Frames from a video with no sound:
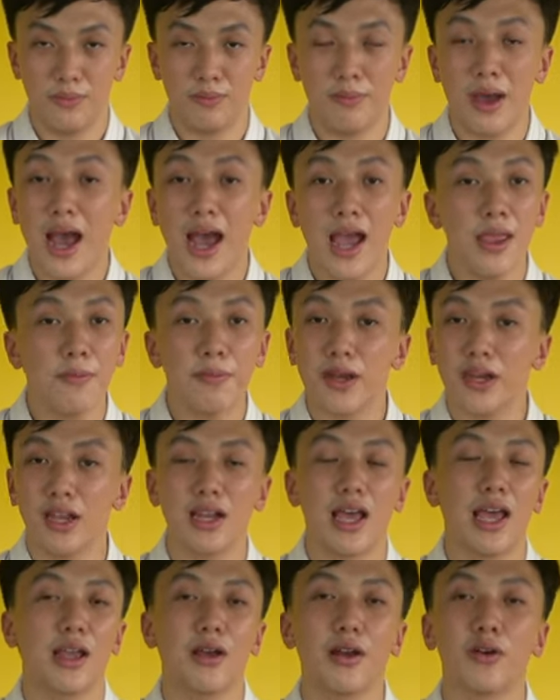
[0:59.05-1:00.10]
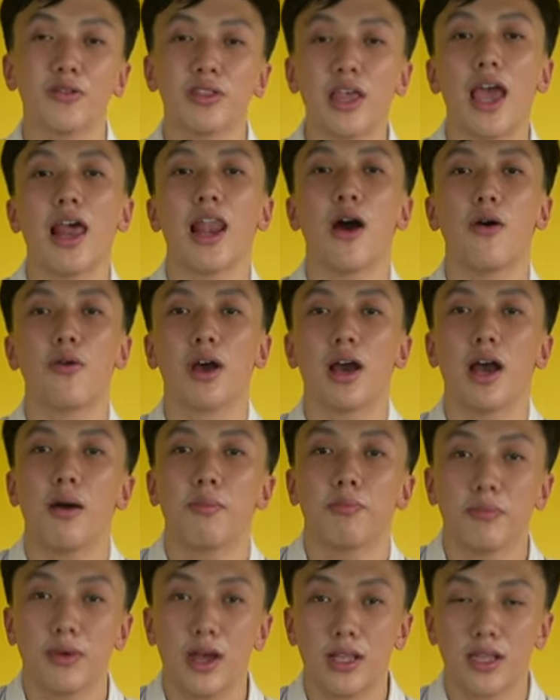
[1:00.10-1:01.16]
ไม้เป็นอะไรก็แล้วแต่เรานะครั
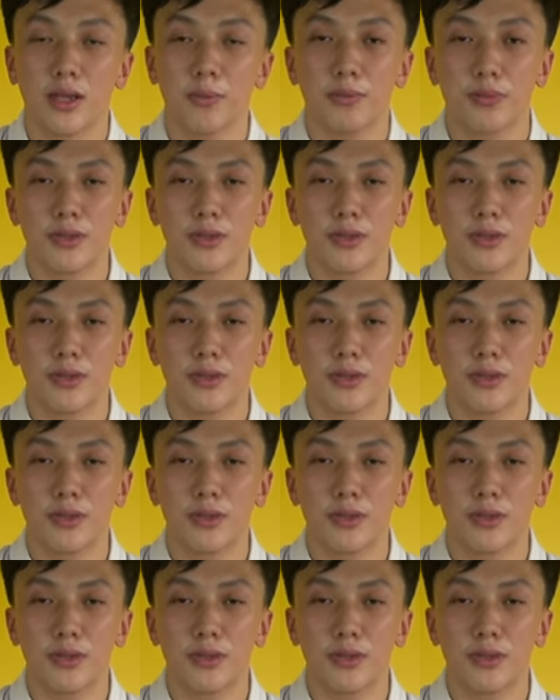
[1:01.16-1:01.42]
บ อาจจะ